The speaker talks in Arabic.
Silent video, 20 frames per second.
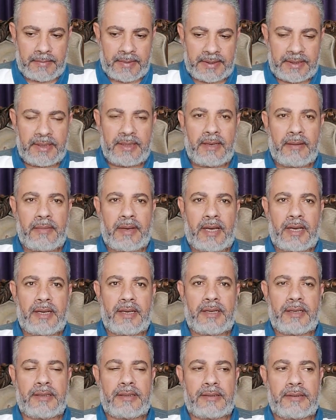ما زلنا
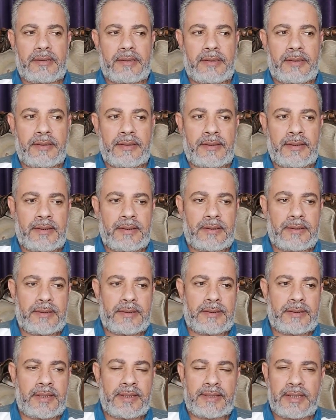مع آه،
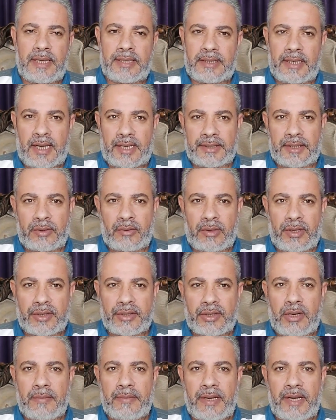سلسلة الأعداد
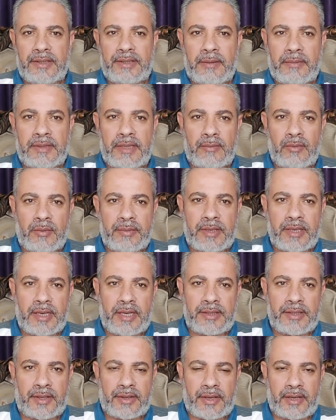والأرقام التي من الممكن
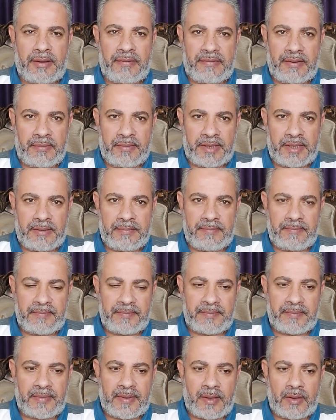أن نراها في المنام
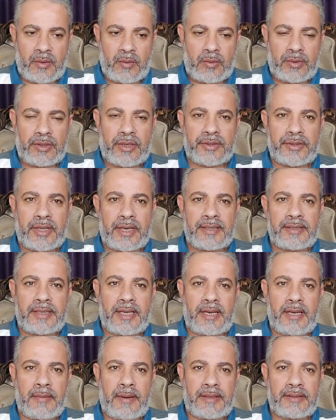النهاردة
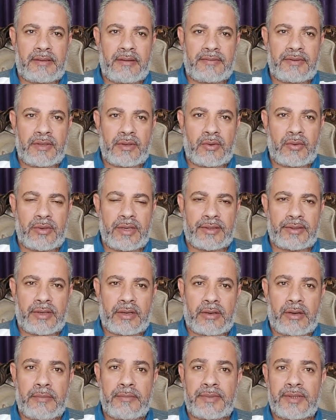هنتكلم عن تفسير رؤية
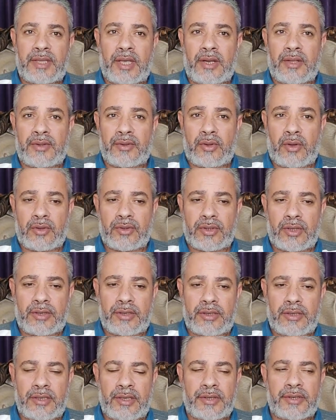رقم
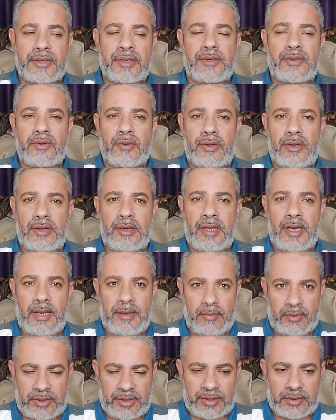13 للرجل
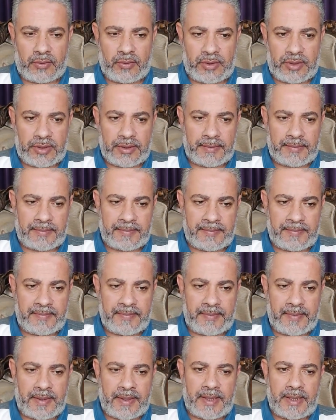المتزوج
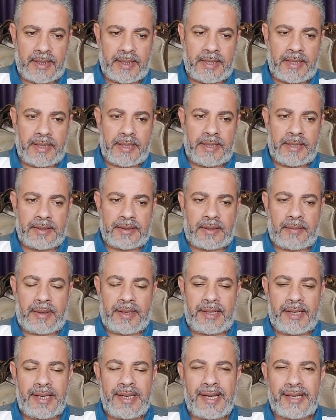
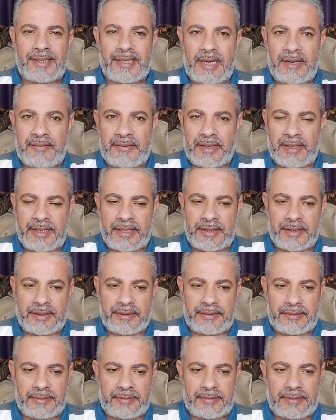طبعا لا يختلف
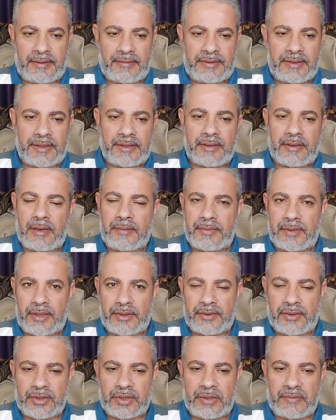كثيرا تفسير رقم
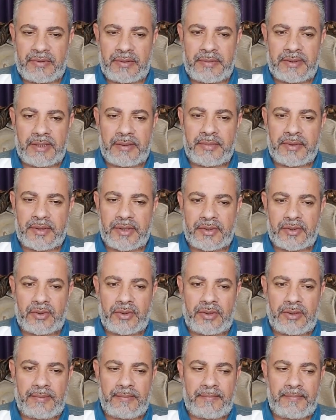13 في منام
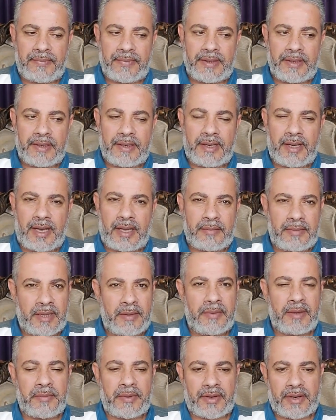الرجل عن
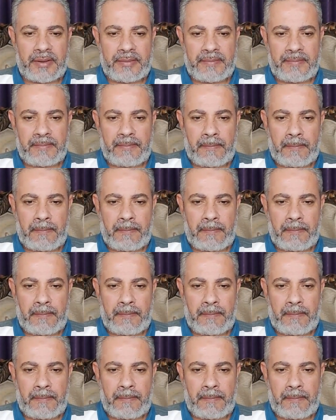منام المرأة